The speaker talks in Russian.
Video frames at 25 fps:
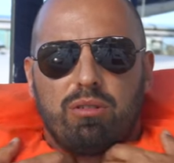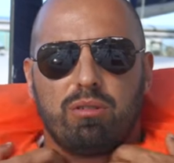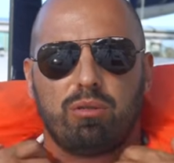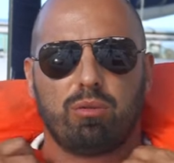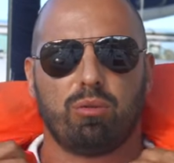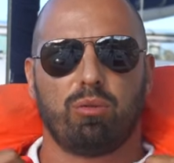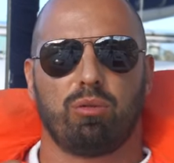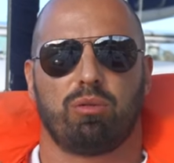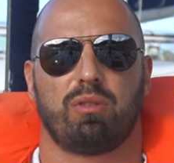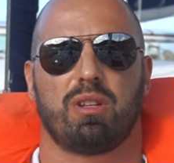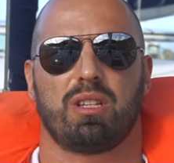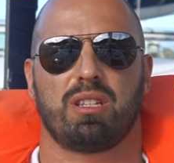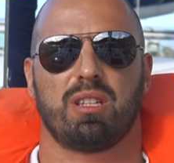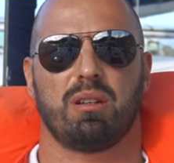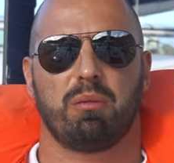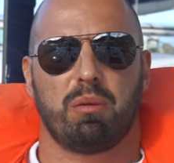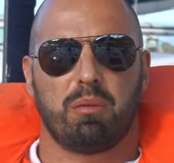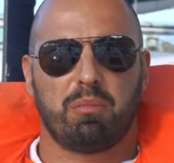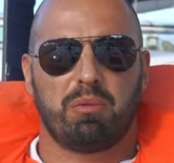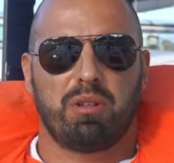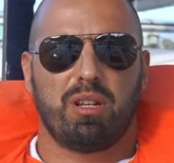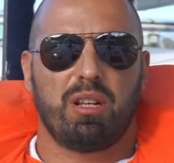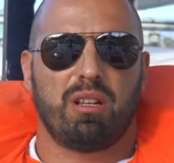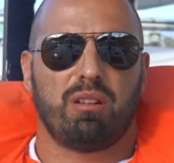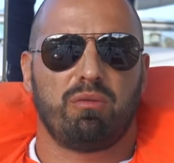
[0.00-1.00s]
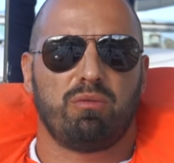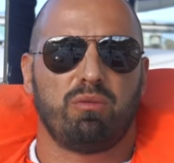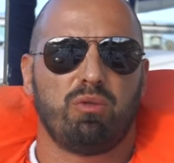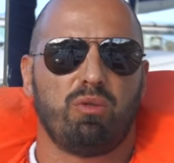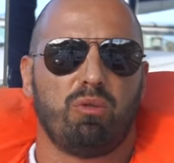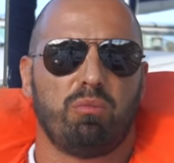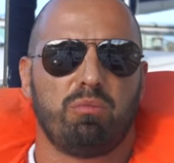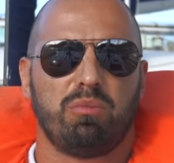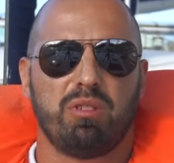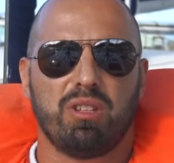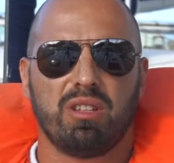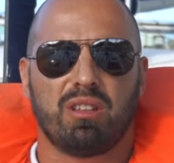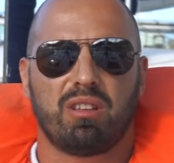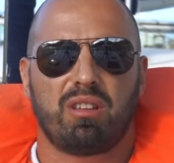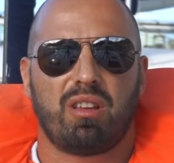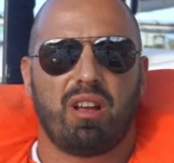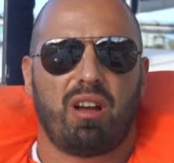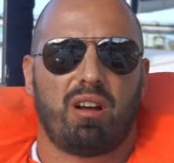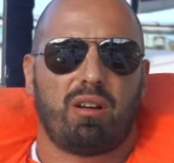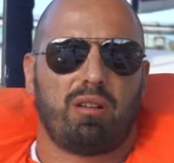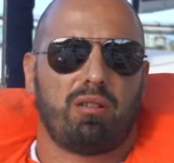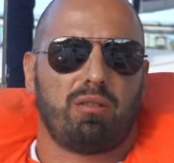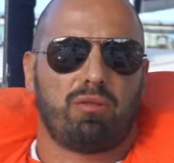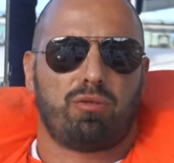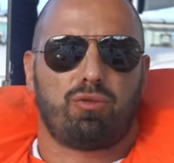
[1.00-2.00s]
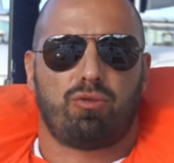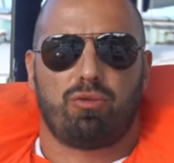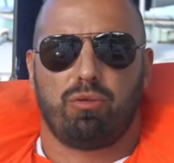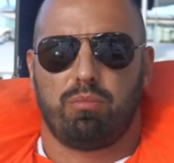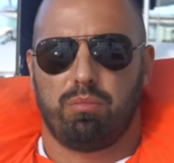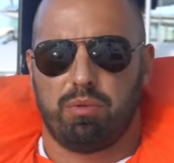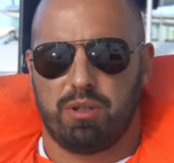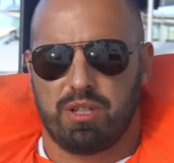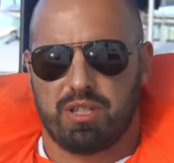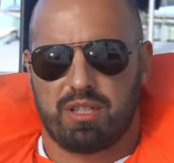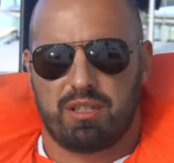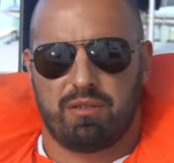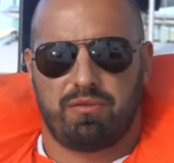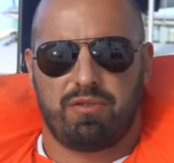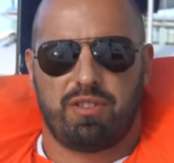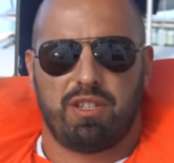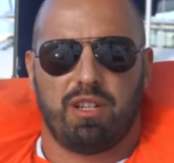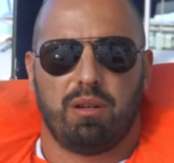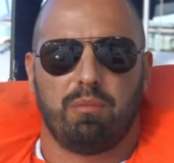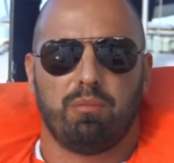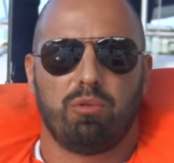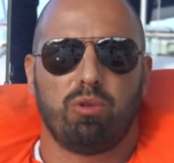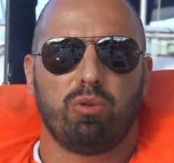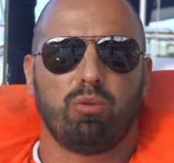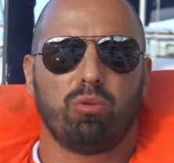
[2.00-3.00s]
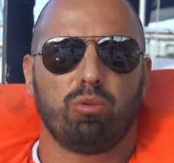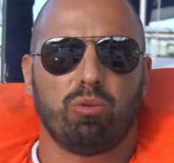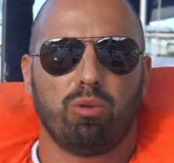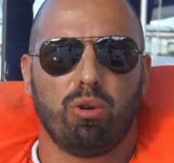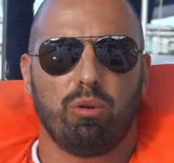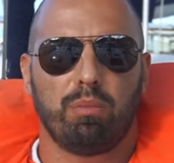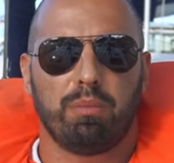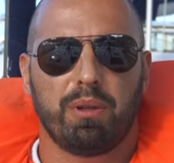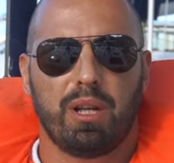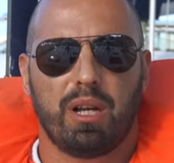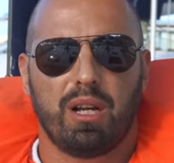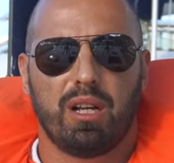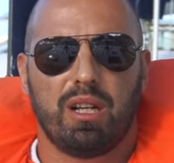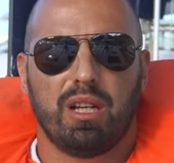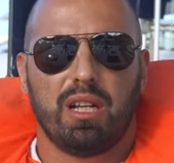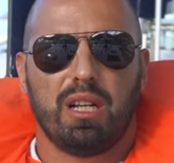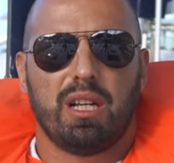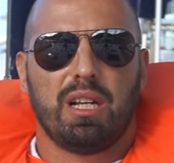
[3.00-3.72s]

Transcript: Но на самом деле в нем не так, чтобы и совсем неудобно.